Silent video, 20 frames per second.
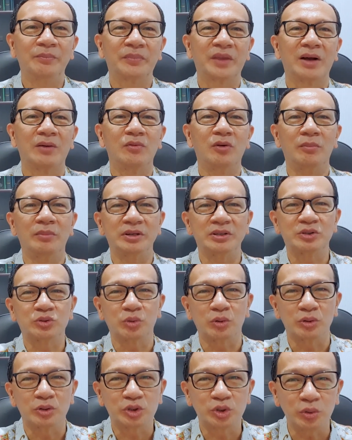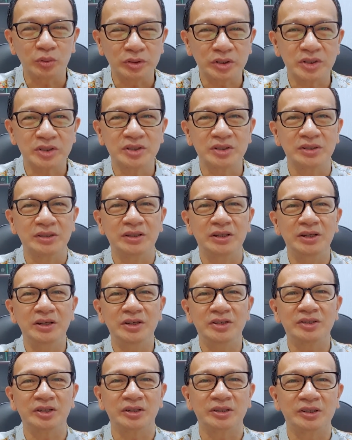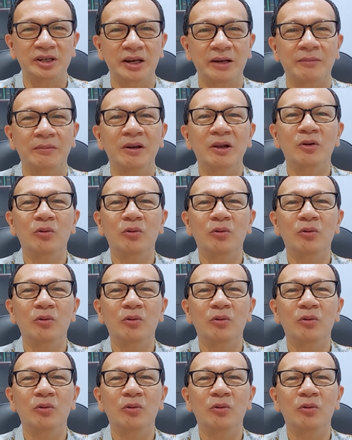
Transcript: 那我们所做的事，一整天